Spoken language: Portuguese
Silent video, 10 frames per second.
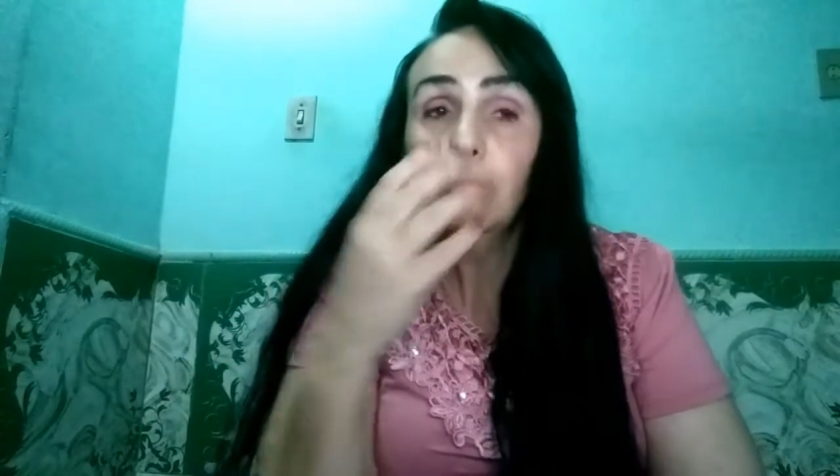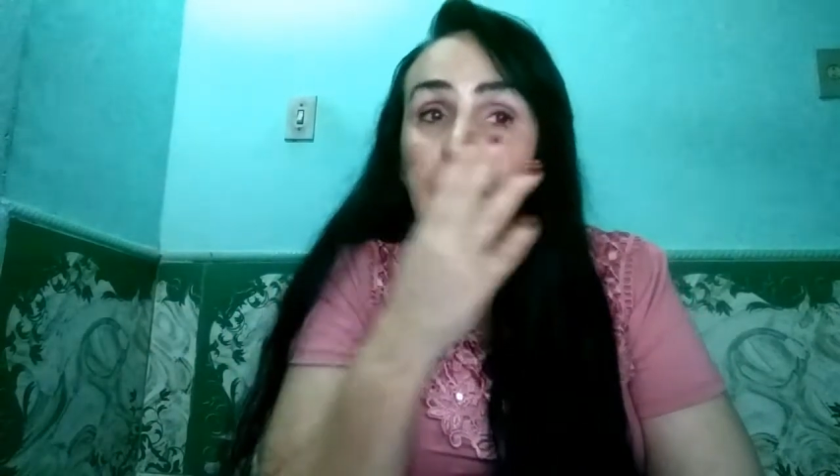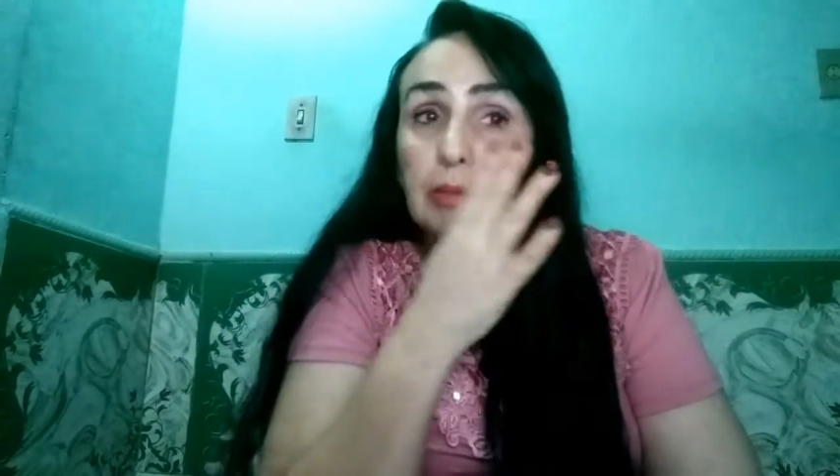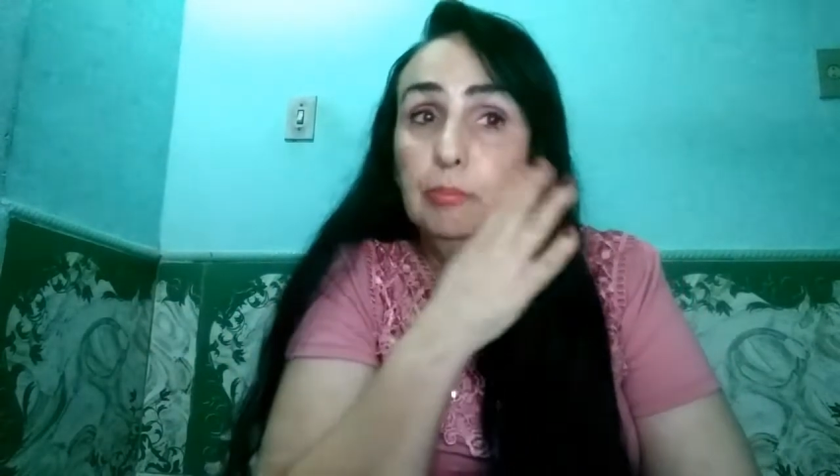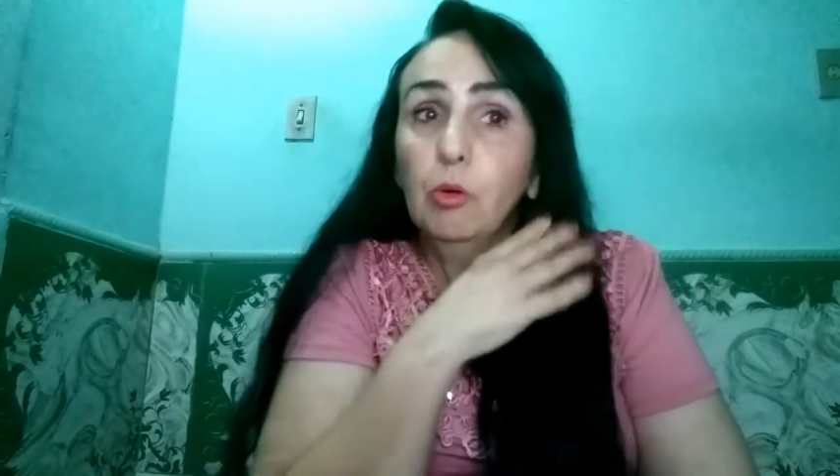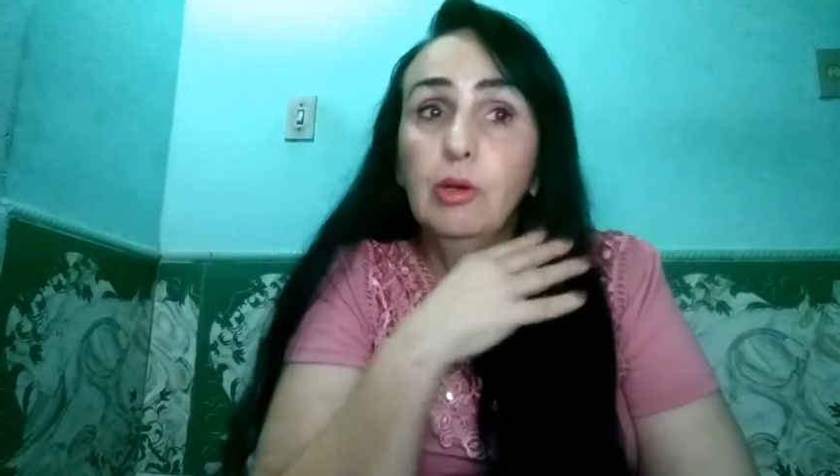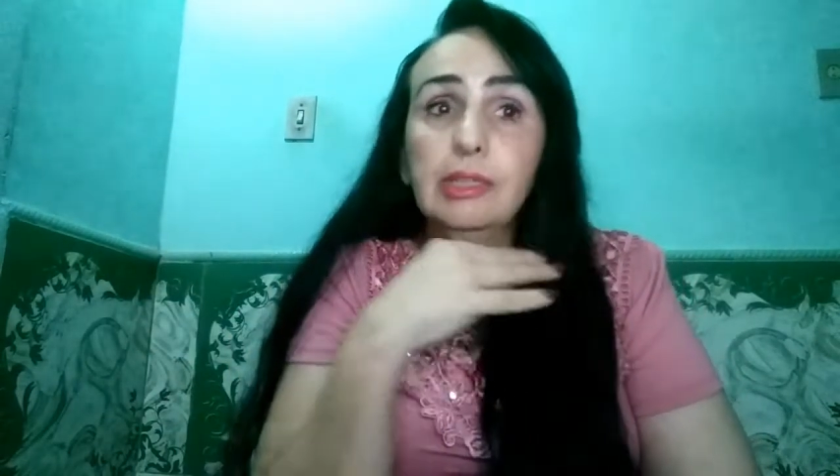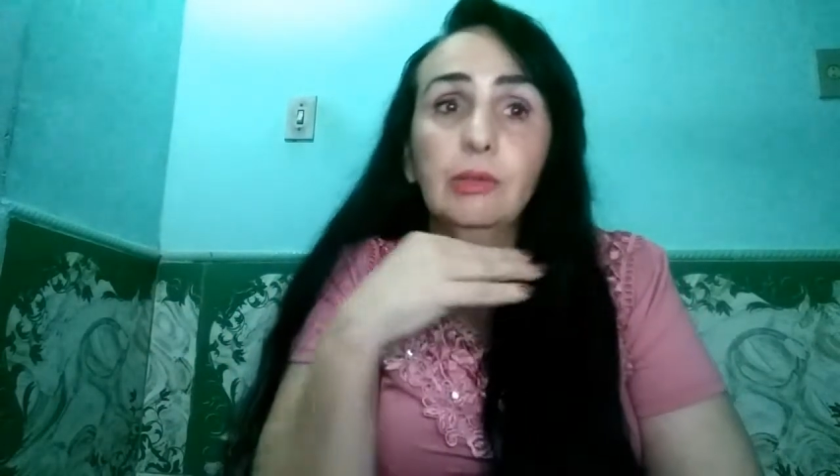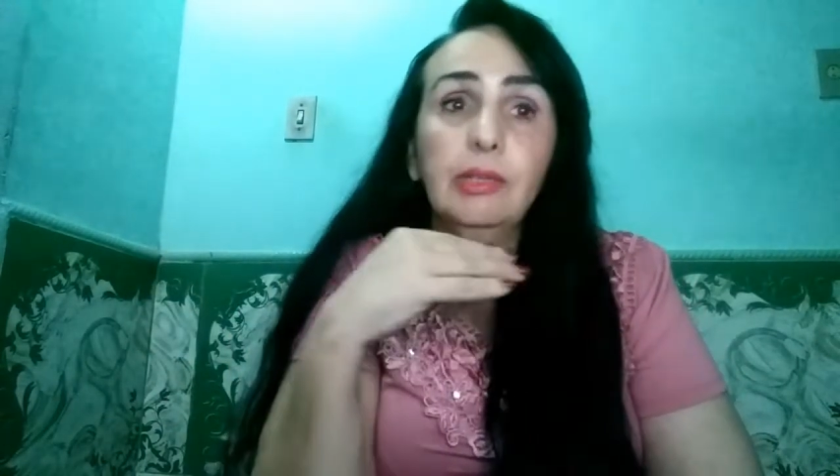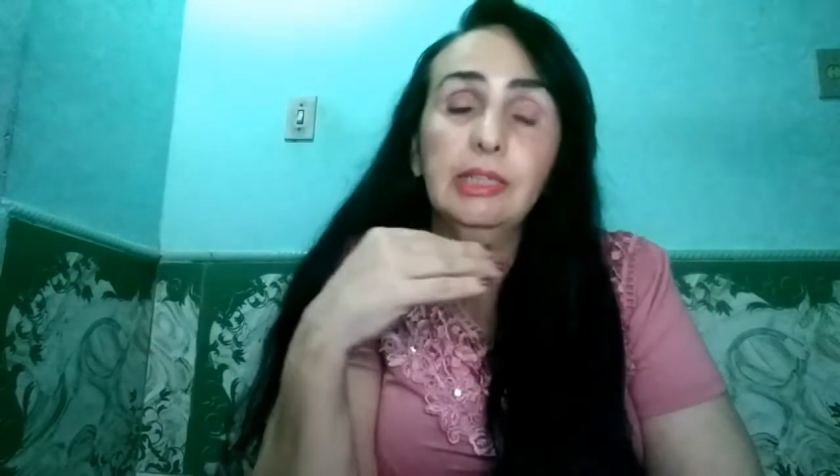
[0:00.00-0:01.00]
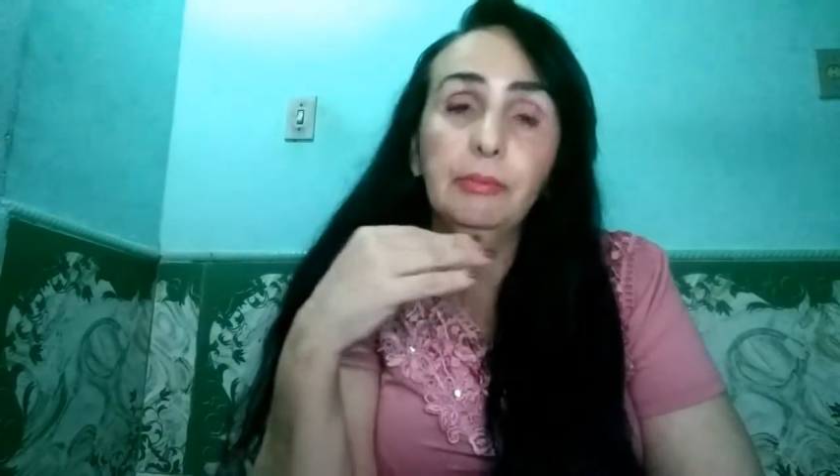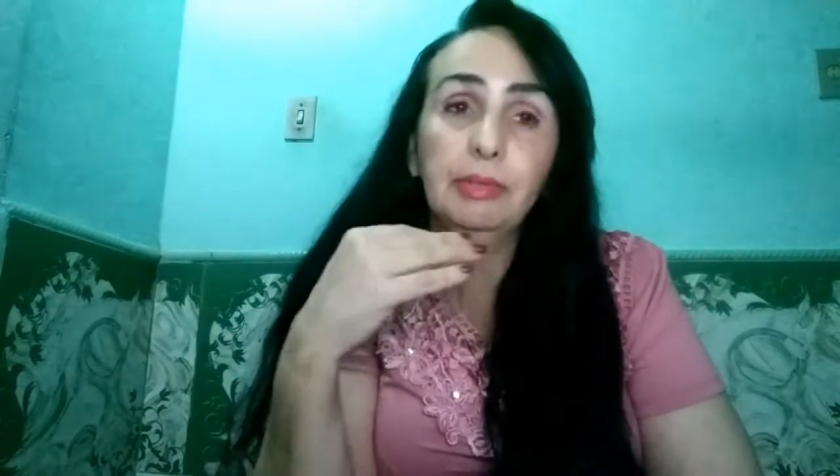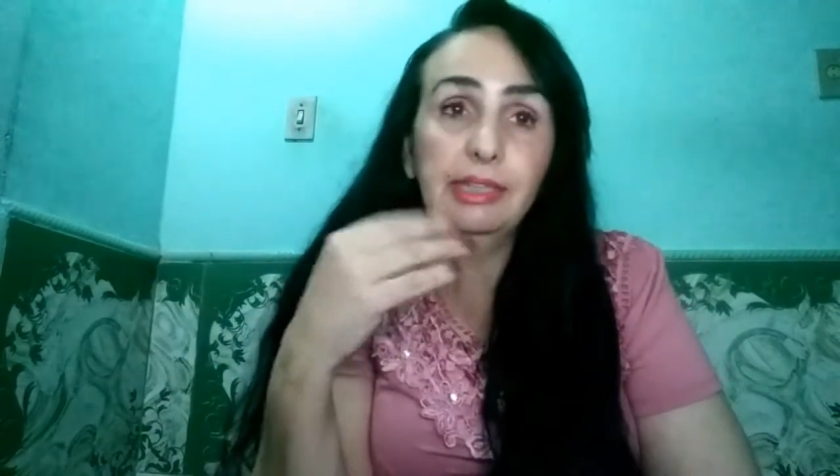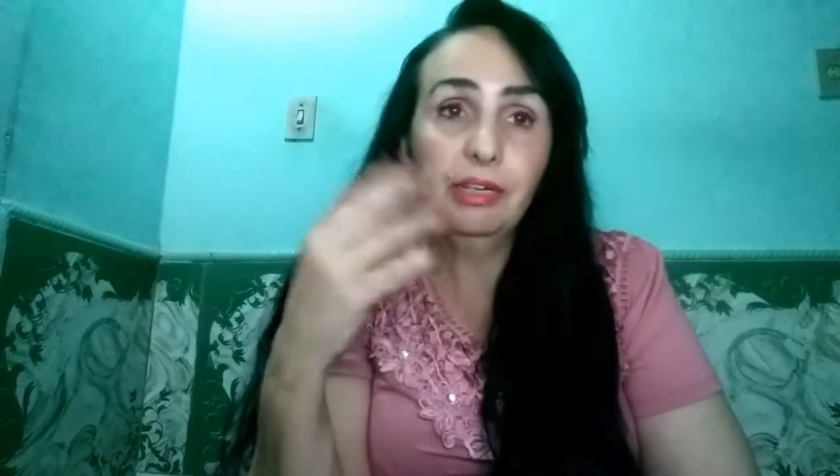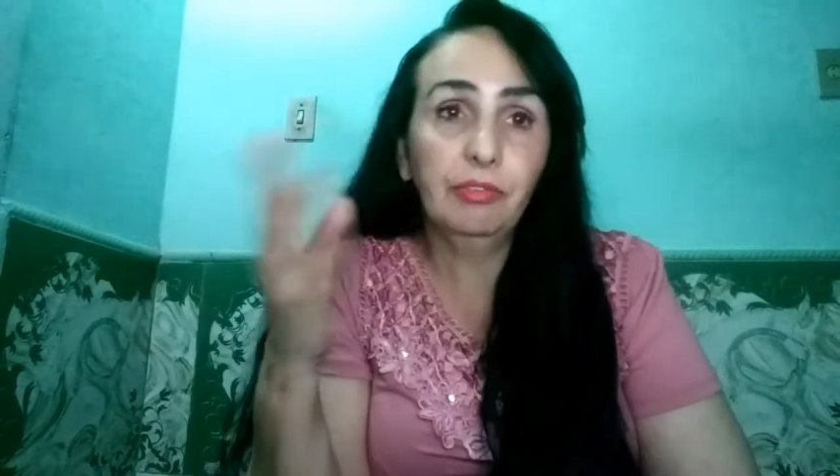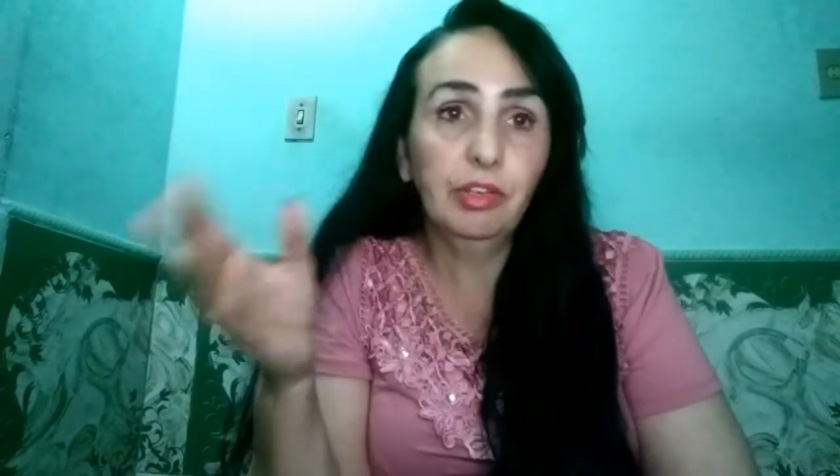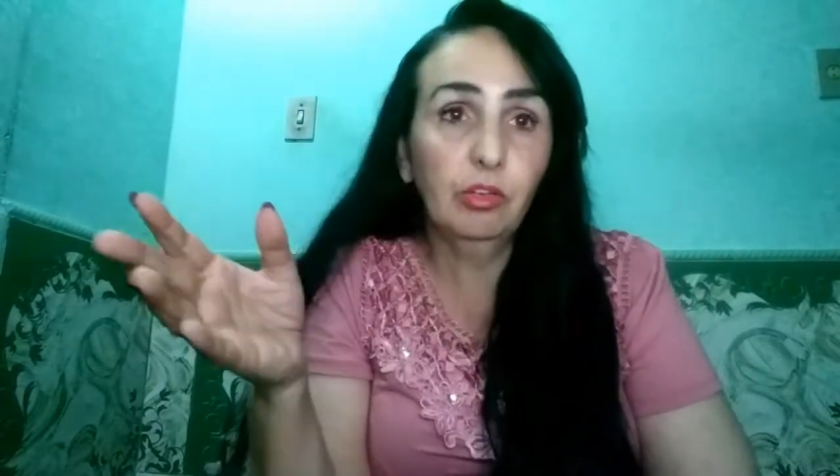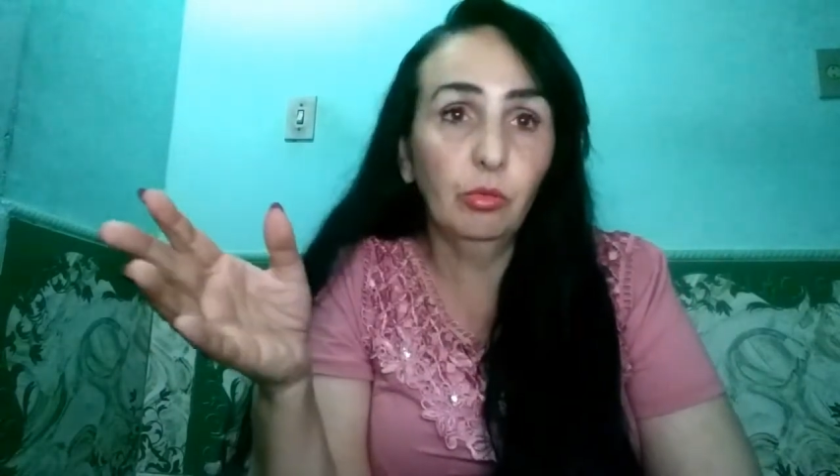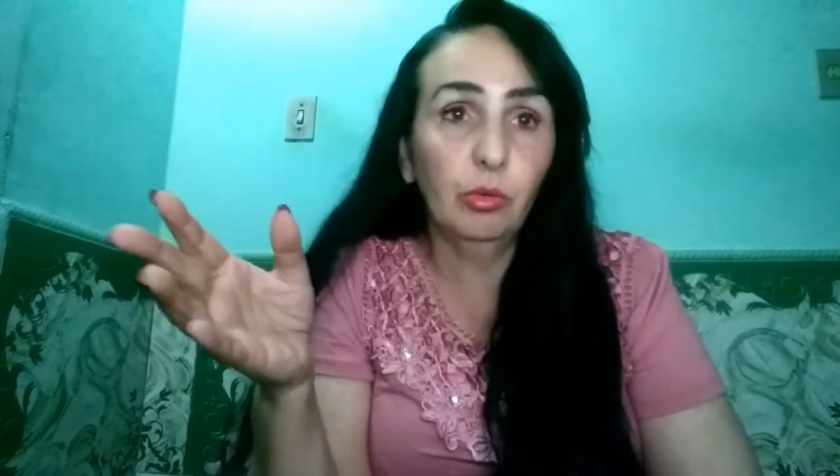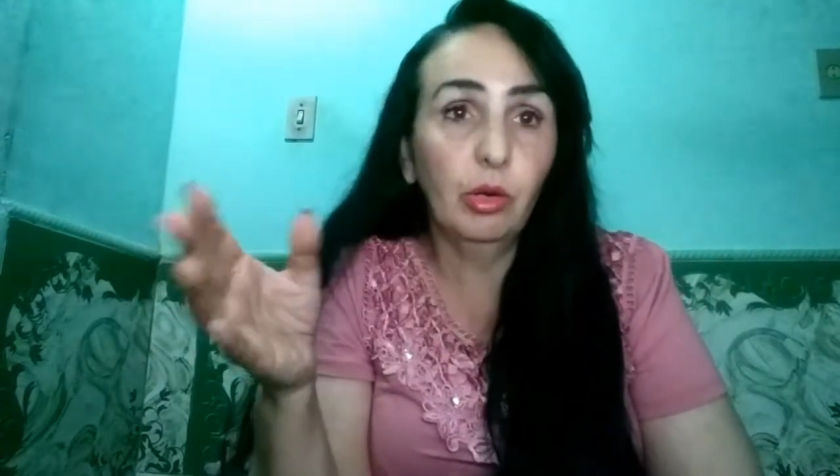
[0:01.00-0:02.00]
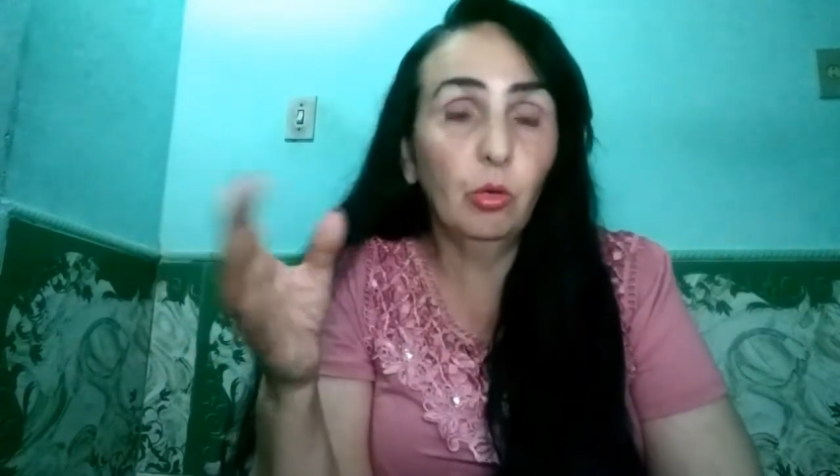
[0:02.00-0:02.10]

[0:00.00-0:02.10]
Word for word: Mas depois que eu recebi esse aviso,